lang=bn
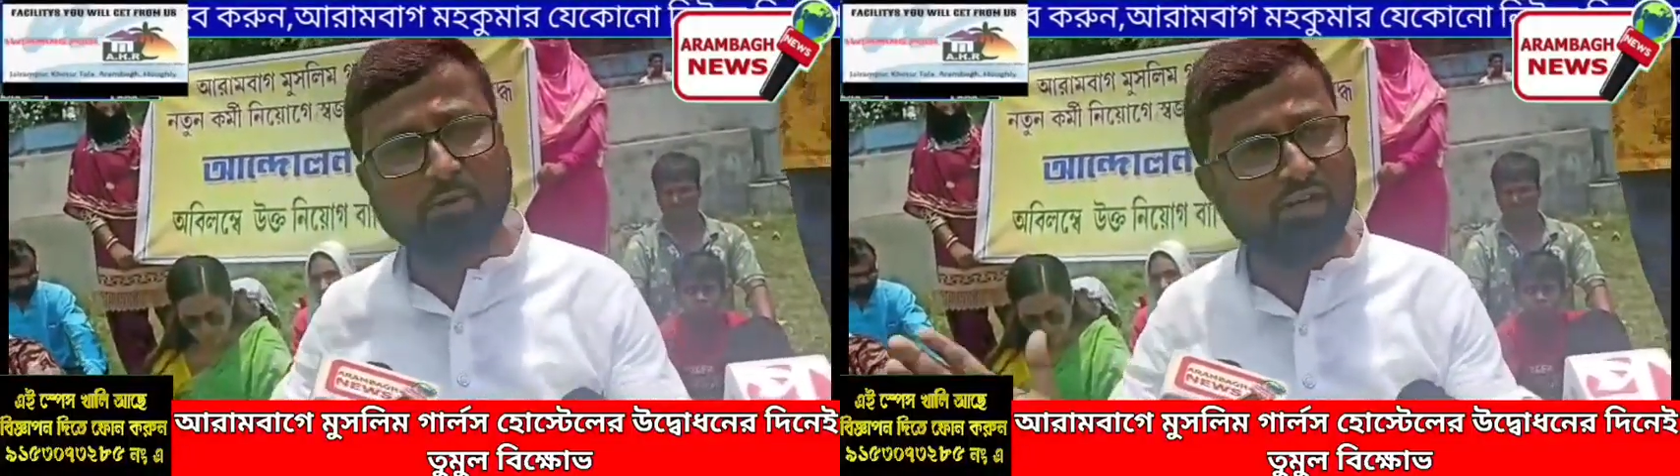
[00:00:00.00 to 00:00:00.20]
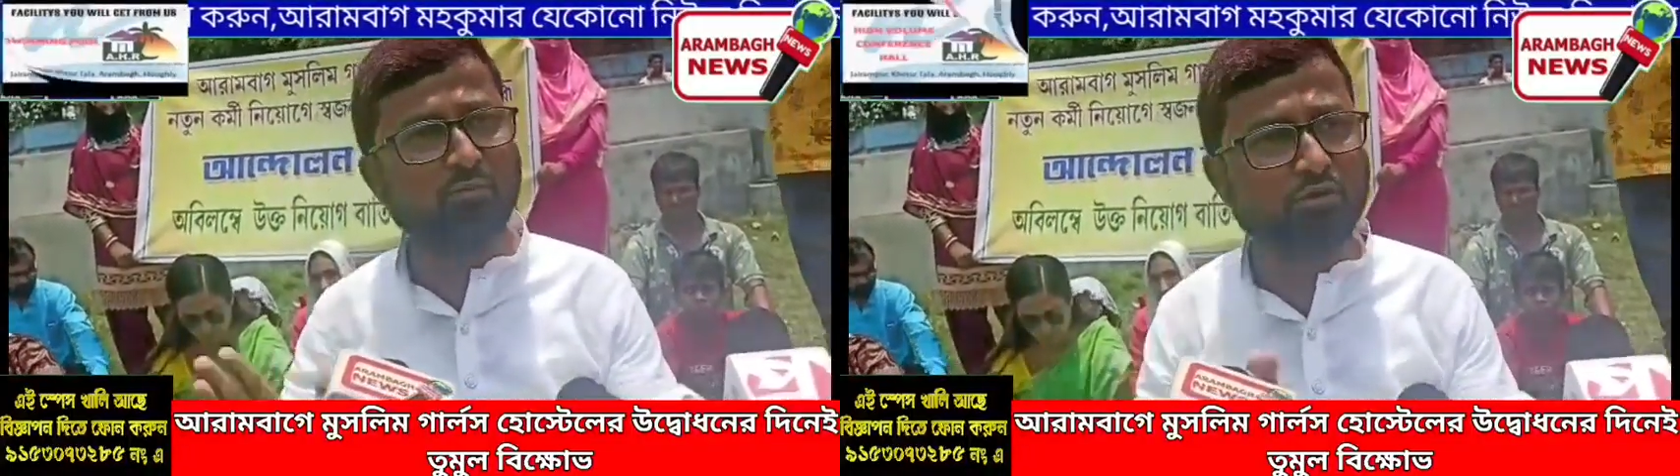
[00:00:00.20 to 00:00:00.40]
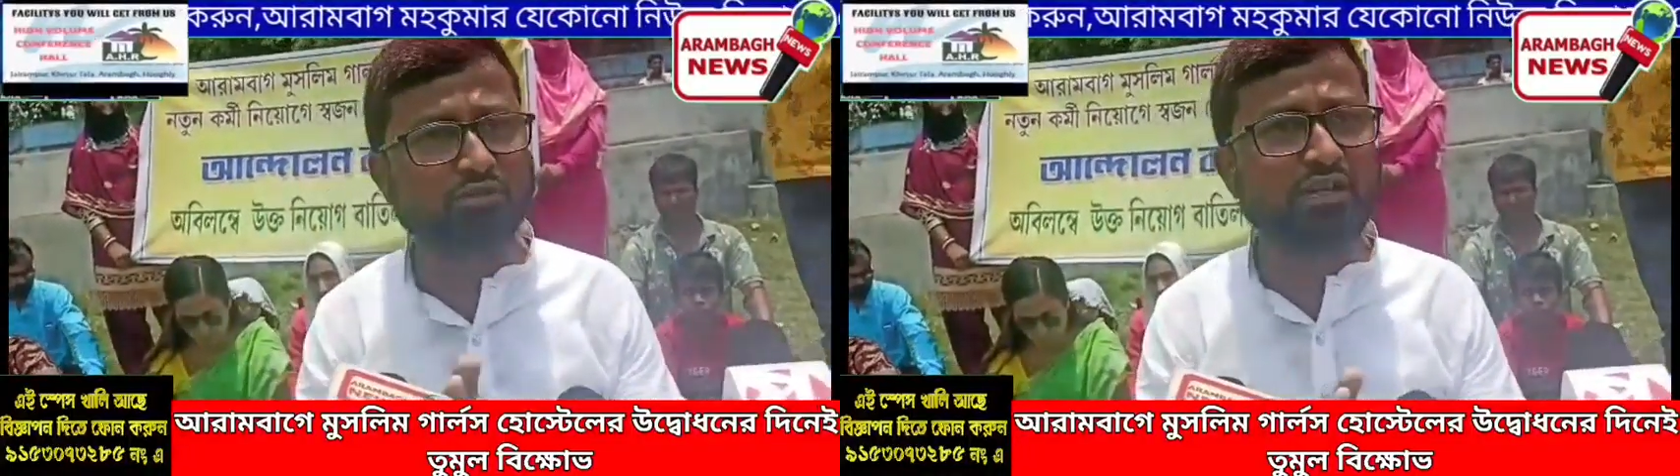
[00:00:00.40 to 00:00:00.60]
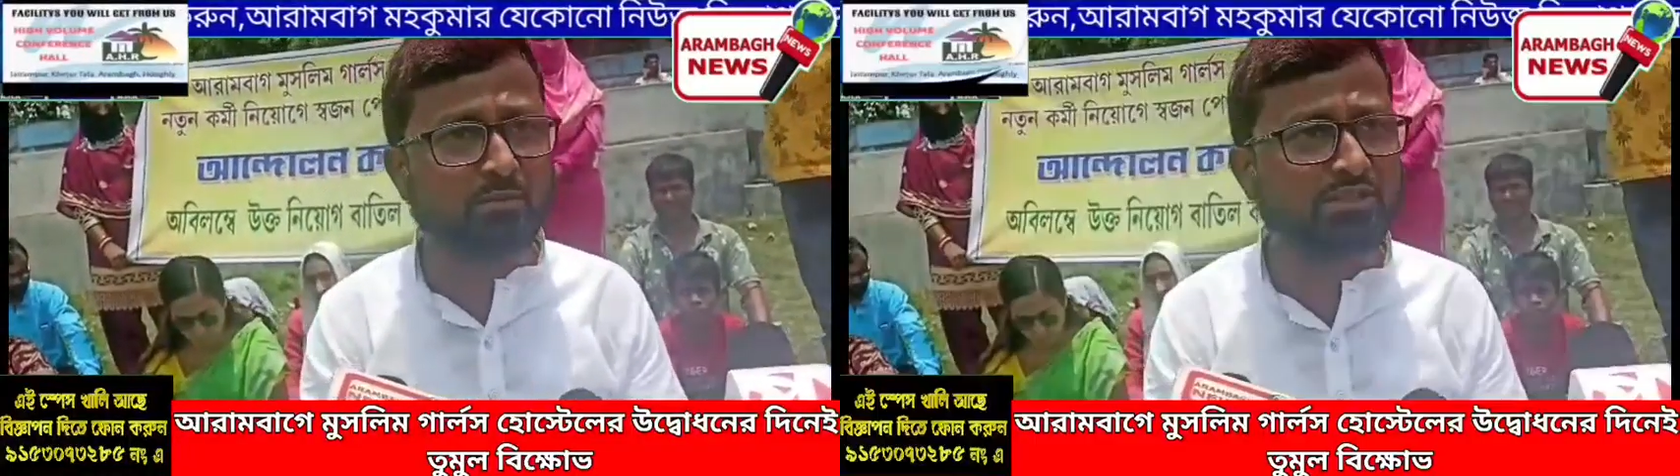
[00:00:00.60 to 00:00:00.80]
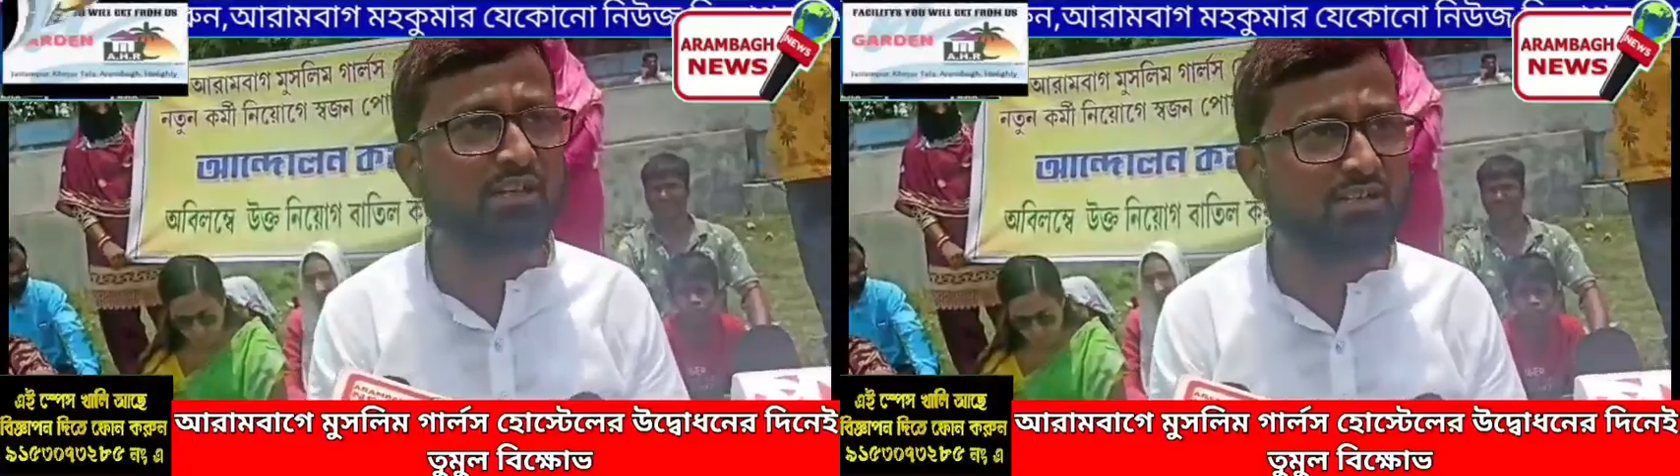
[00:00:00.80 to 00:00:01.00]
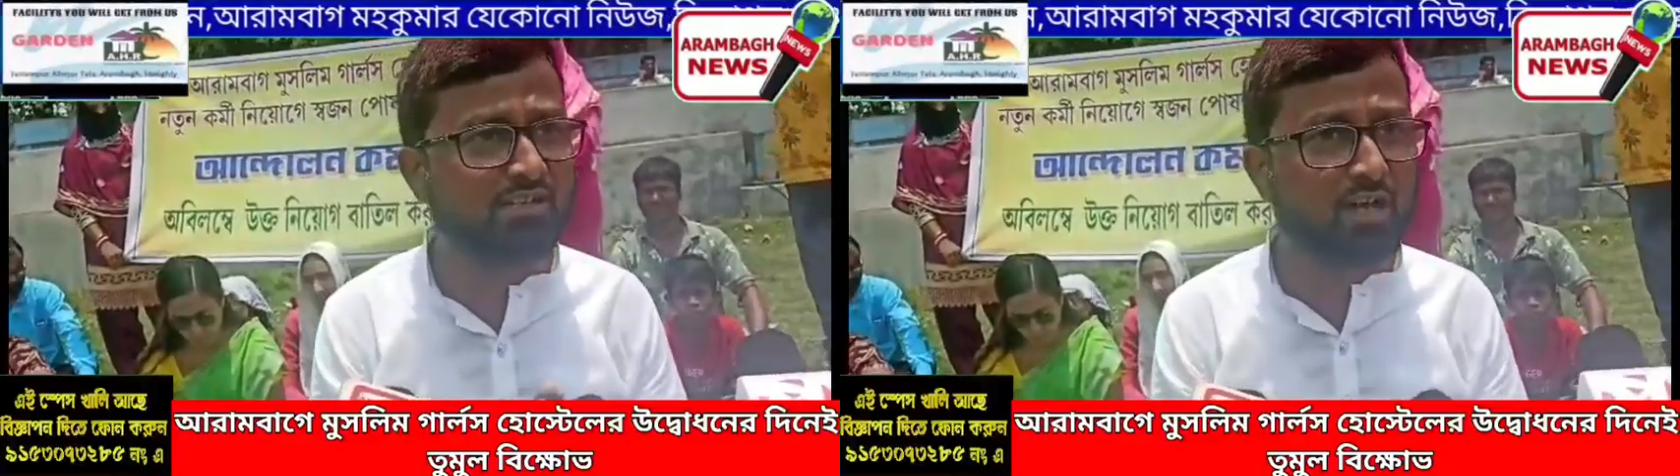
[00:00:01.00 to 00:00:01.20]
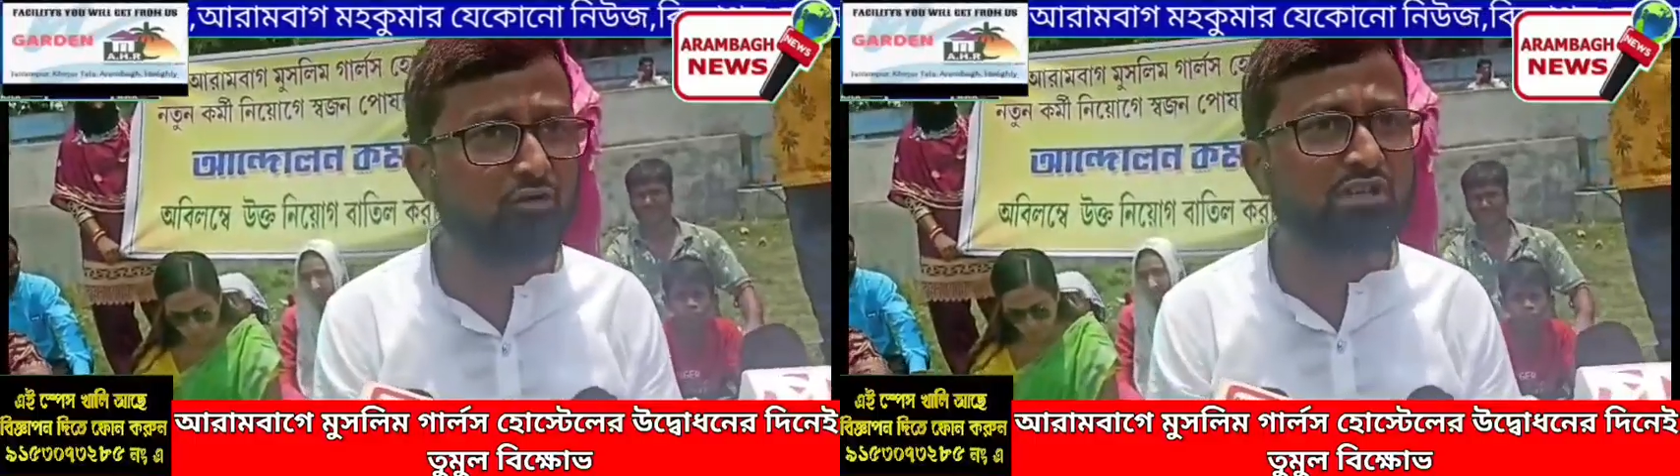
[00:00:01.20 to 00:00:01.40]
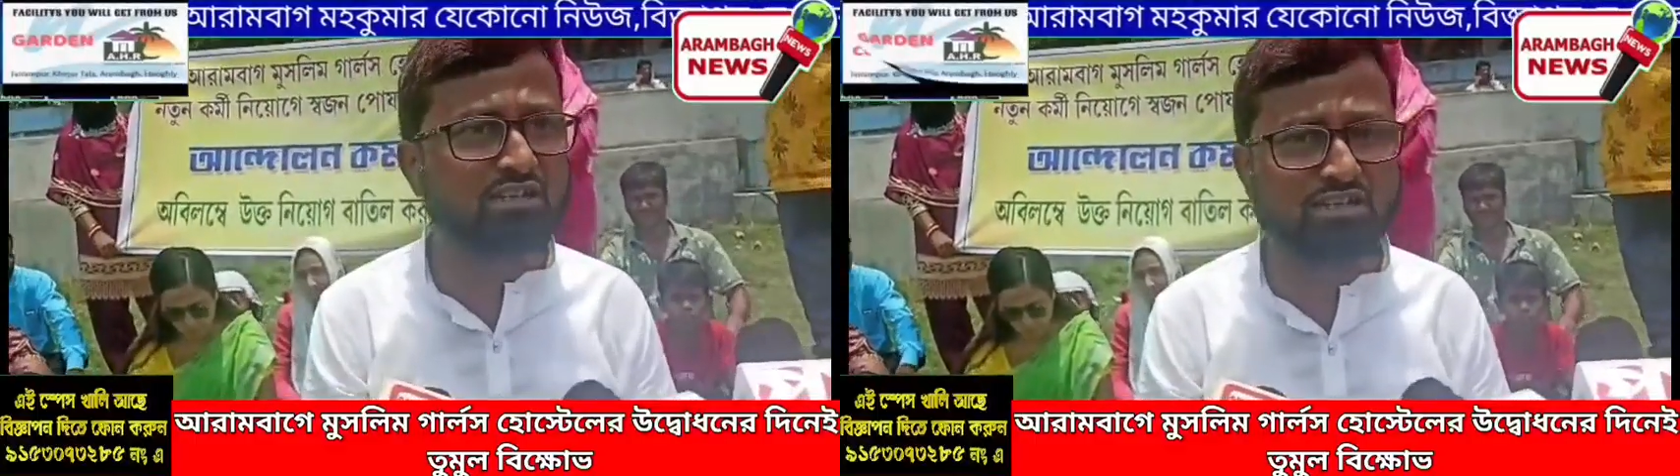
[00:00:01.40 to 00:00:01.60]
ফাইল ভর্তি আমাদের কাছে
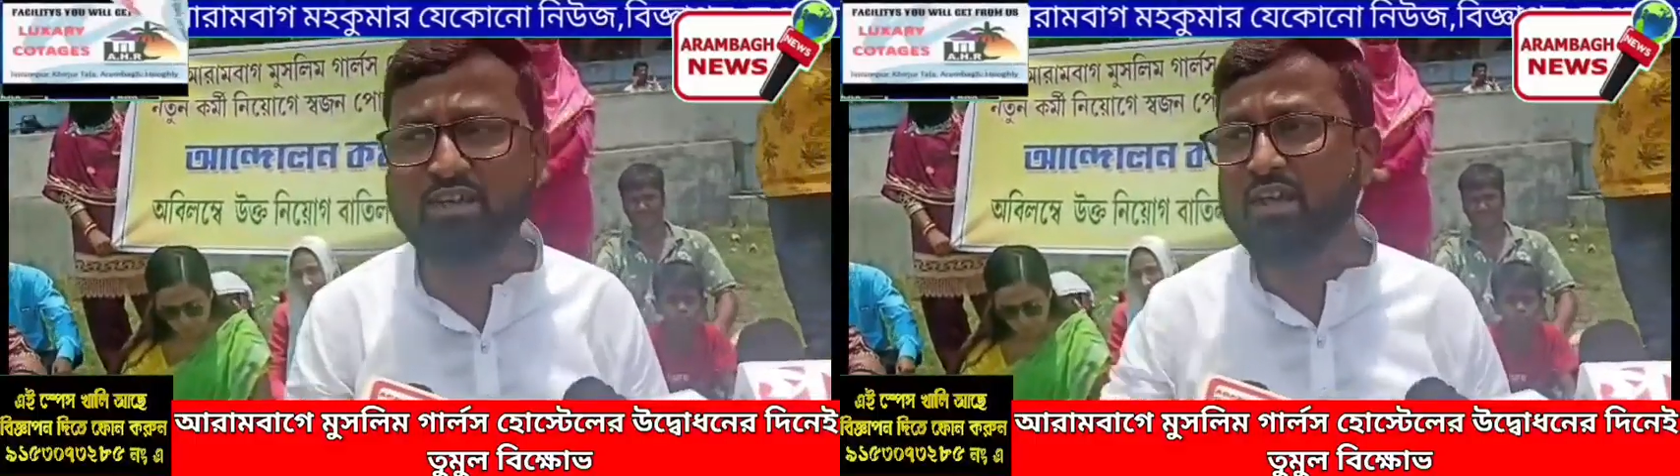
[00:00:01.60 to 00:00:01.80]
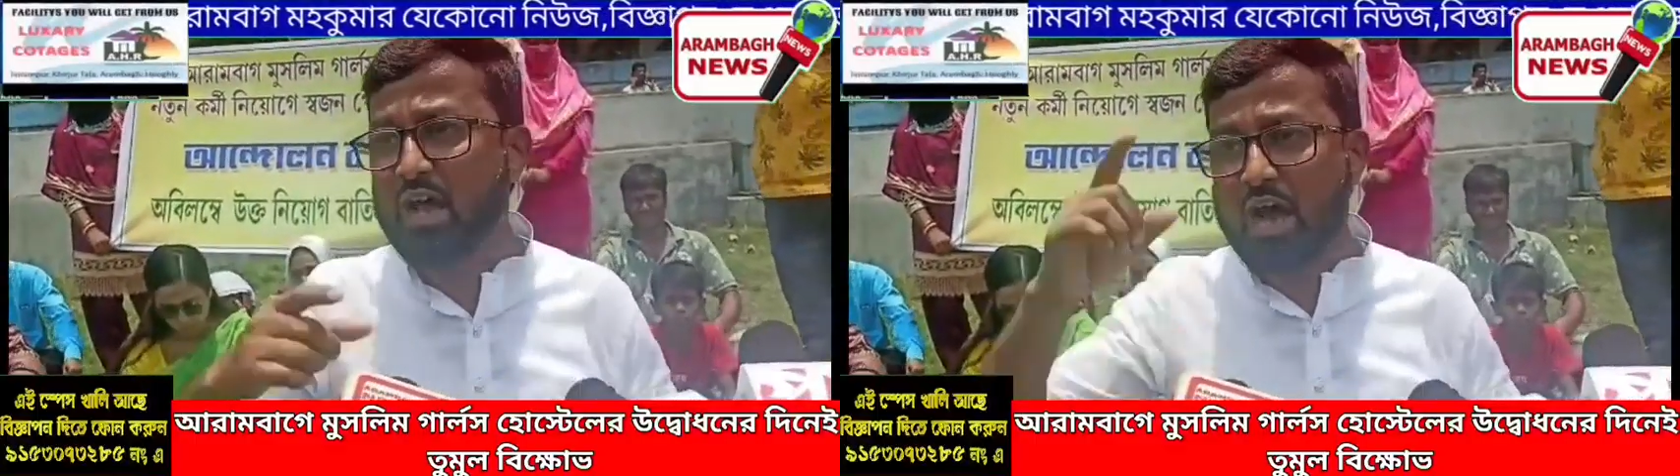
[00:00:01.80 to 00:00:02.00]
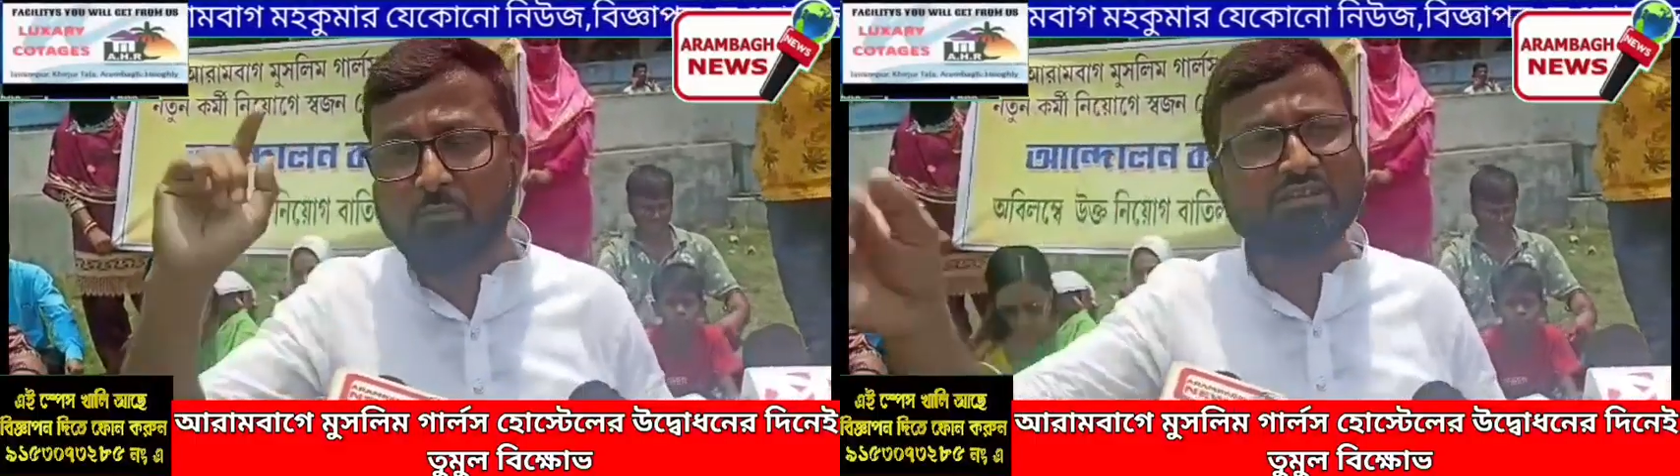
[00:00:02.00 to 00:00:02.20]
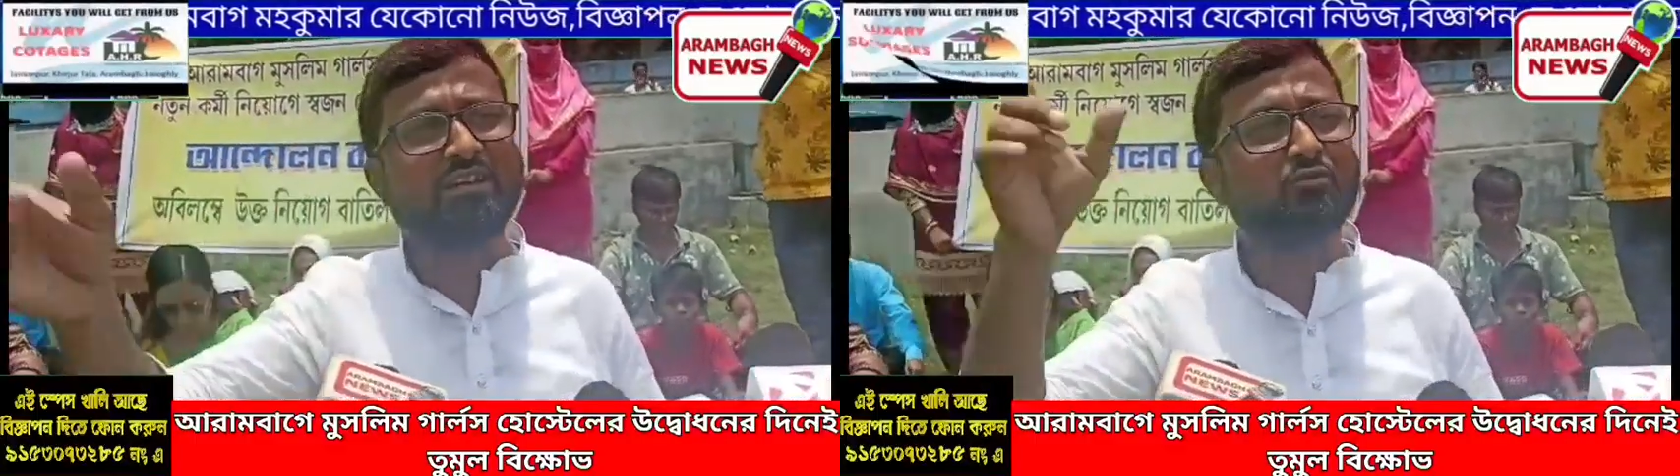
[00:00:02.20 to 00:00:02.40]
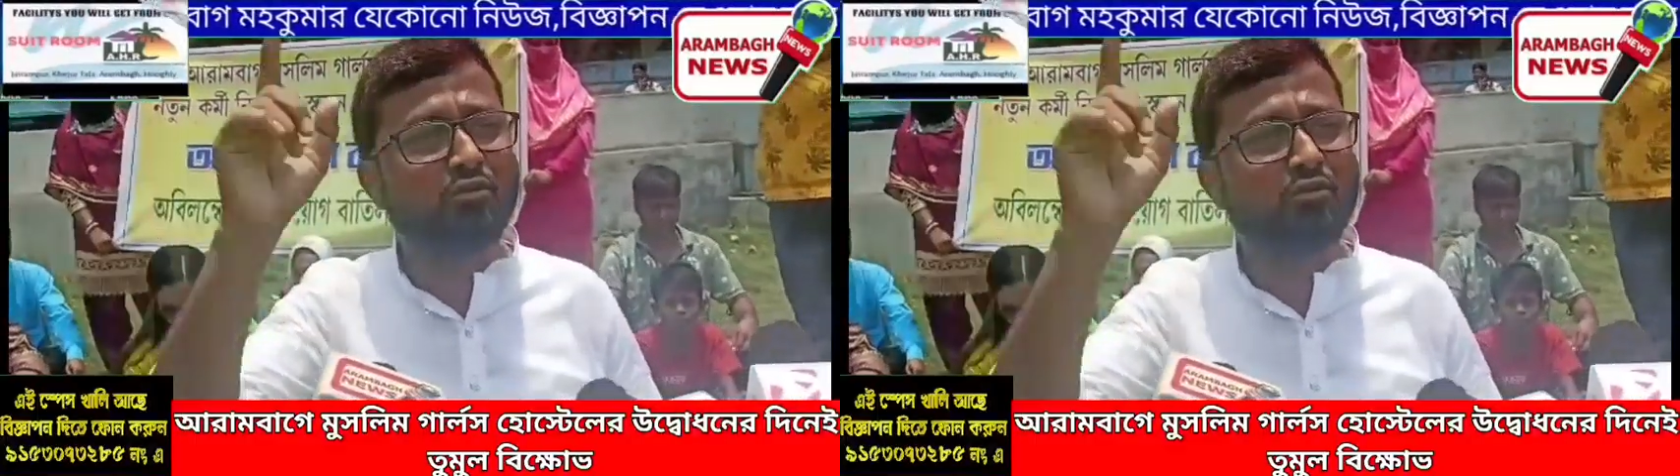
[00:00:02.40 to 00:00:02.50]
কাগজ আছে আমাদের